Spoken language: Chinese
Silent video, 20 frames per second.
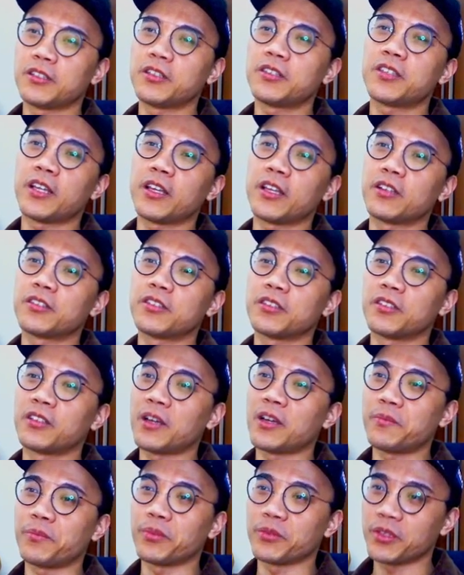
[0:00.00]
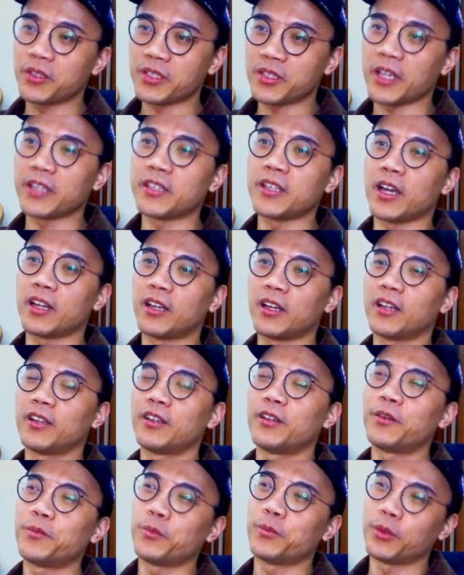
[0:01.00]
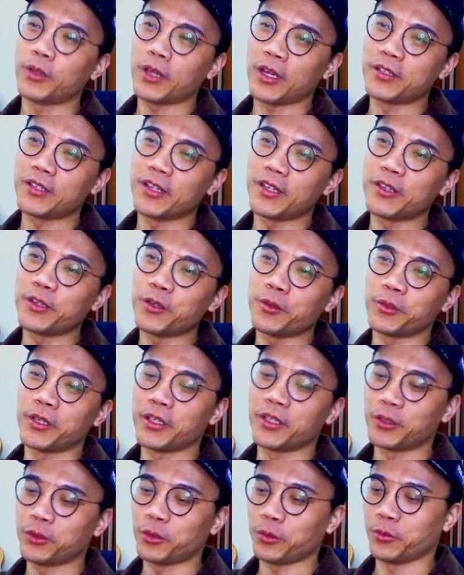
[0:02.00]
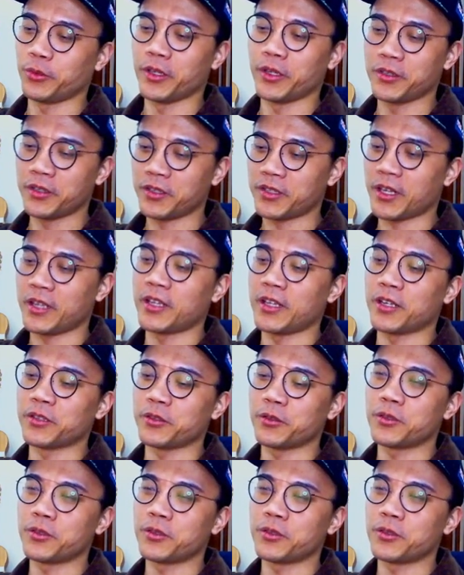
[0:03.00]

这山羊其实当然不是山羊了，不过他今天用的一个图也是山羊，就